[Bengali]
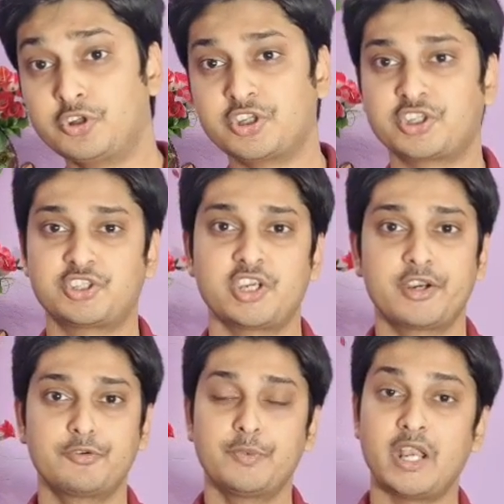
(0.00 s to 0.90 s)
বন্ধুদের সাথে
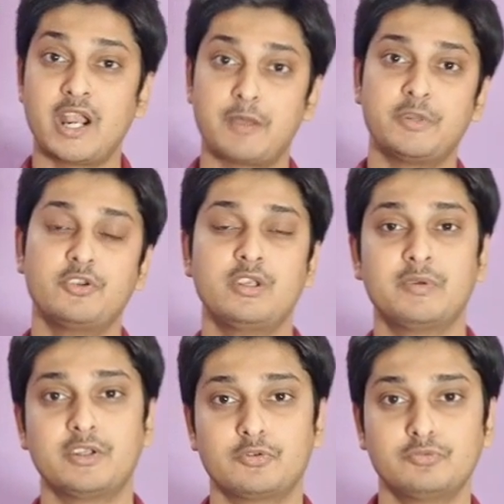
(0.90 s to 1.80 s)
শেয়ার করবেন আর আপনি যদি
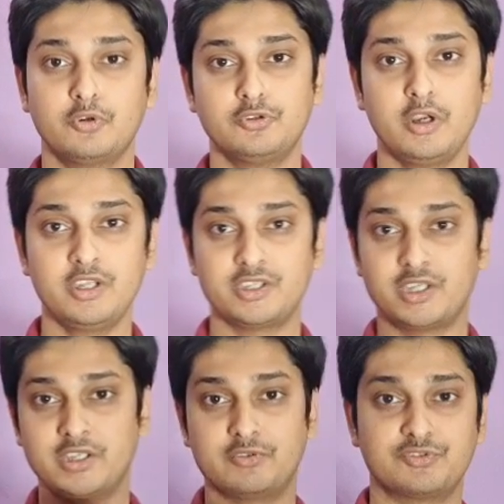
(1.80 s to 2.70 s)
আমাদের নতুন বন্ধু হন
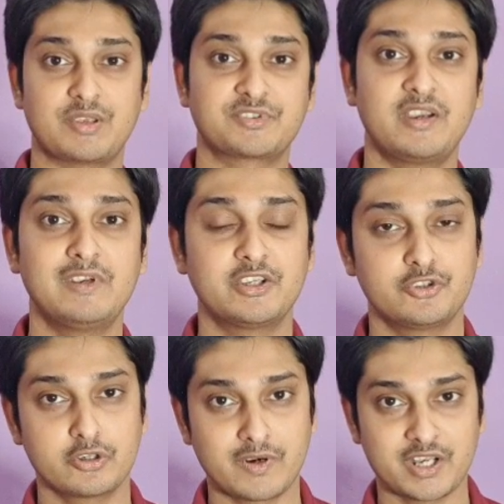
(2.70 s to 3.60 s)
নিচের দিকে দেখুন সাবস্ক্রাইব লেখা
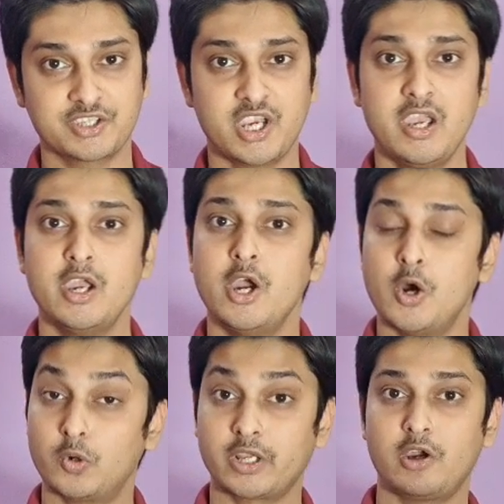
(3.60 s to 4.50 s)
ছোট্ট বাটন আছে
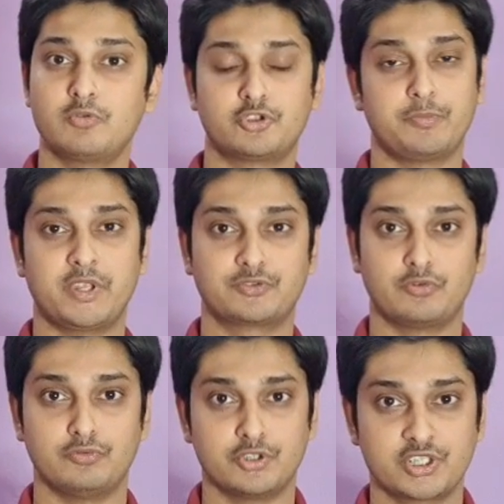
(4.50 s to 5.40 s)
ওটাকে অবশ্যই প্রেস
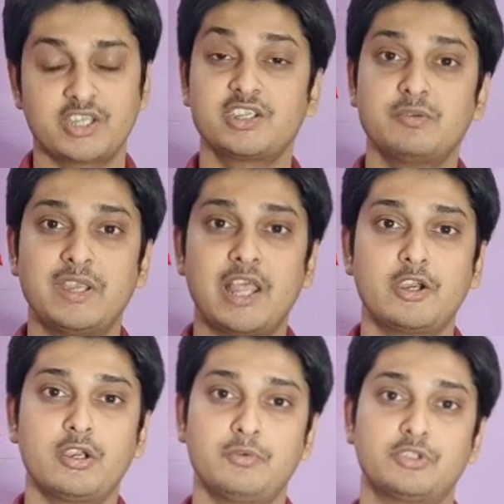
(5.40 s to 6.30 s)
করুন সাথে সাথে বেল
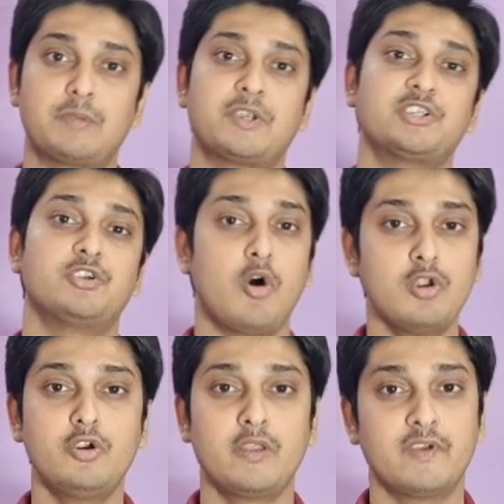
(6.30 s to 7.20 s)
আইকন এবং তার পাশে যে
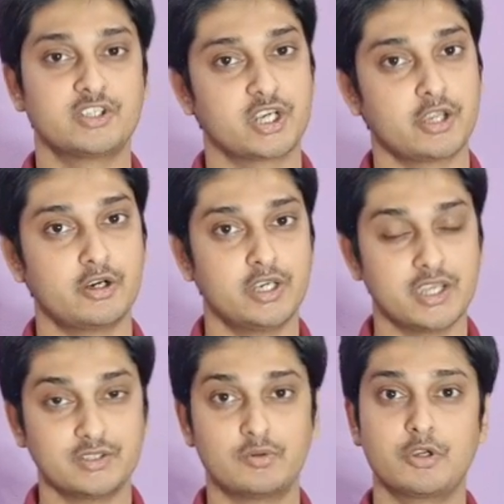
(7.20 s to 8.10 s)
অল নোটিফিকেশন আইকনটি
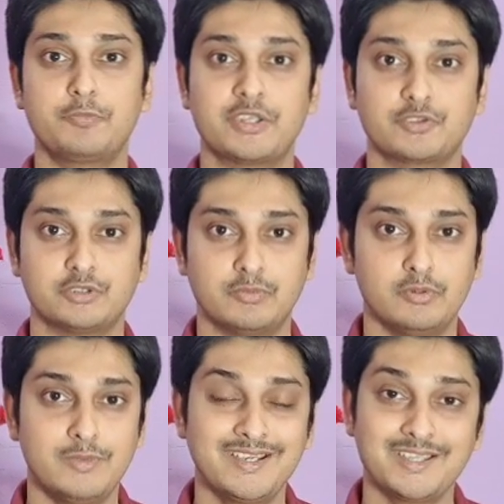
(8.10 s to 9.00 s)
আছে ওটাও প্রেস করতে
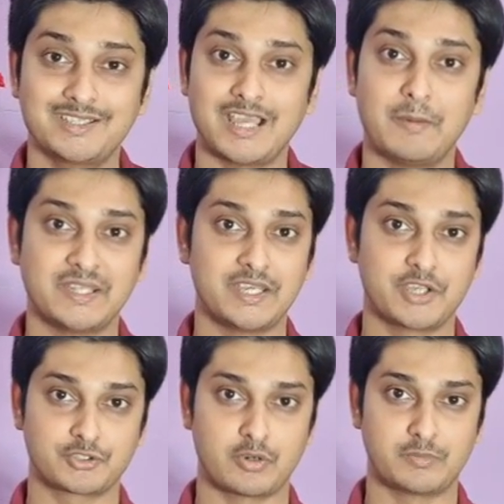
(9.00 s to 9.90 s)
ভুলবেন না যাতে আমাদের
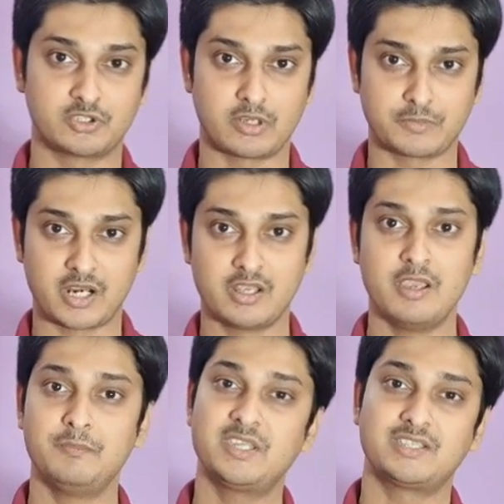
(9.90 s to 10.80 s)
নেক্সট কোনো এপিসোড আপনার
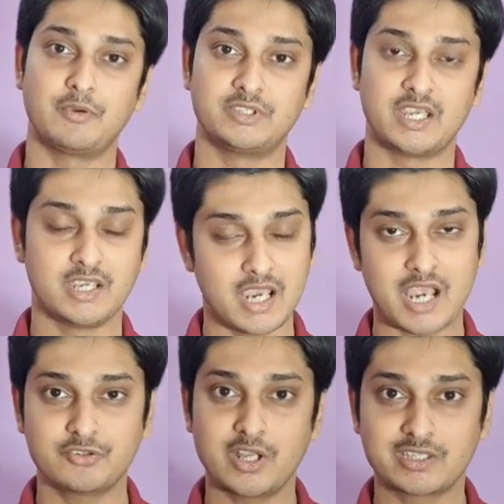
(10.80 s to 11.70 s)
মিস না হয়ে যায়
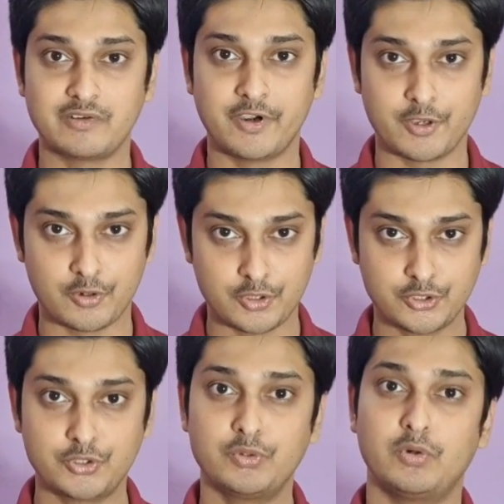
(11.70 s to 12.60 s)
আসুন আজকের ভিডিও
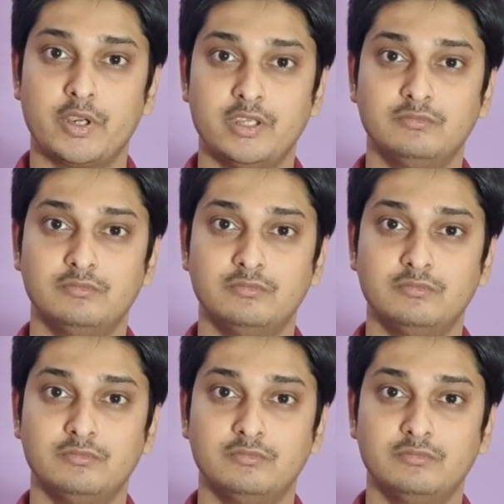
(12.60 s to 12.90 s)
শুরু করি